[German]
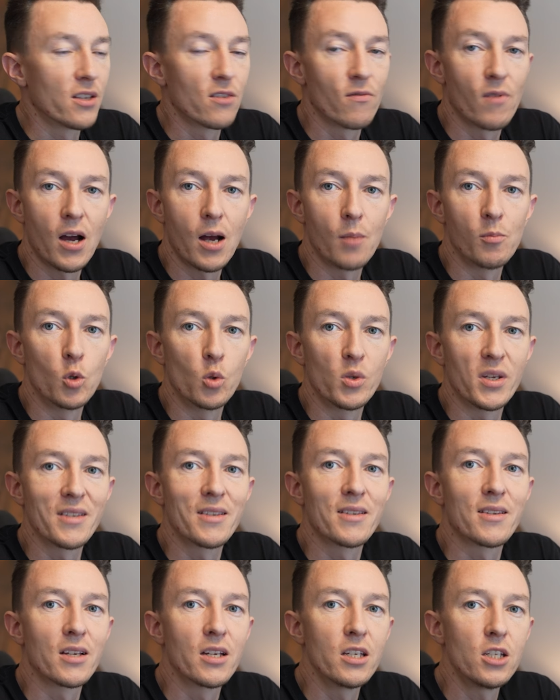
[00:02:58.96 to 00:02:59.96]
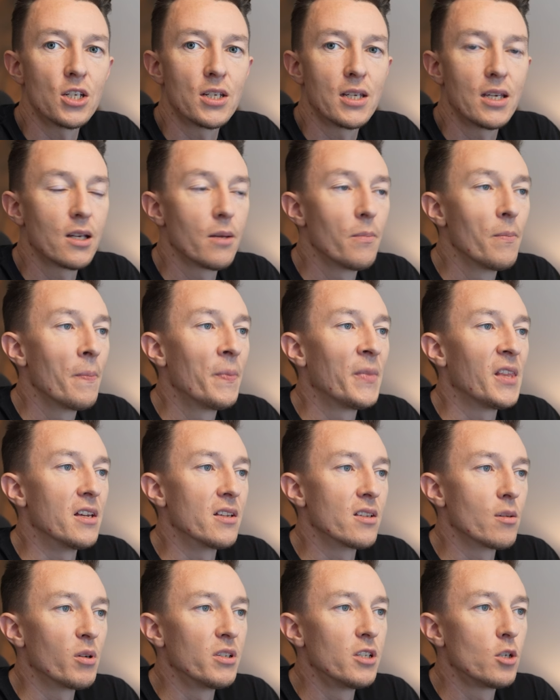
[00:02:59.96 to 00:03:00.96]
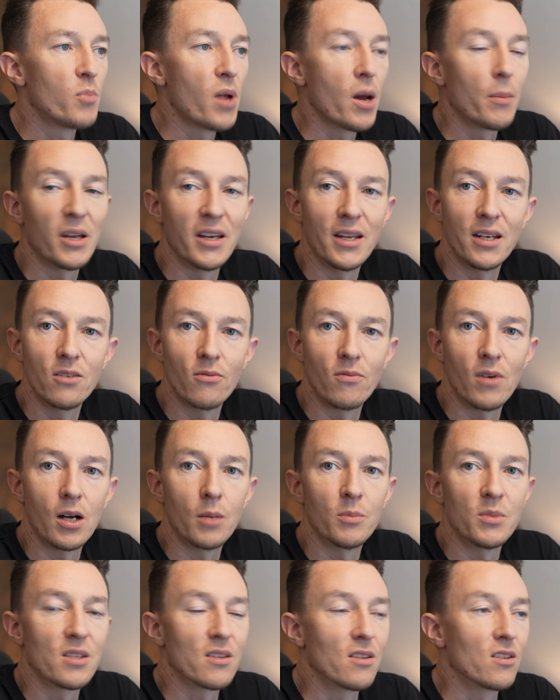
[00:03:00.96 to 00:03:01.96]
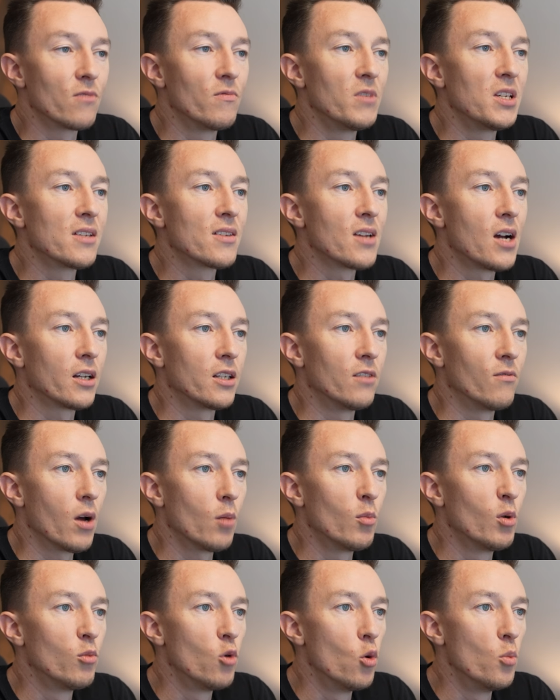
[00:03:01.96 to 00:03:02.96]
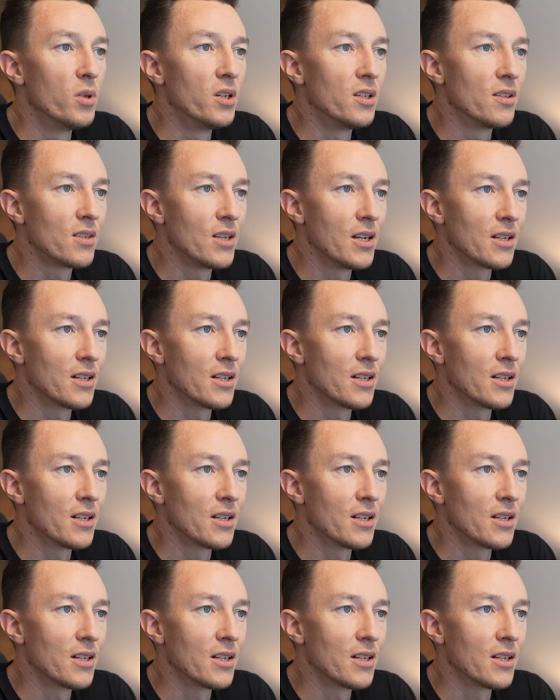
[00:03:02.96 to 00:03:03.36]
ist warm. Und das ist richtig. Der ist aber nicht permanent warm. Das ist, wie gesagt, die Wärmepumpe ist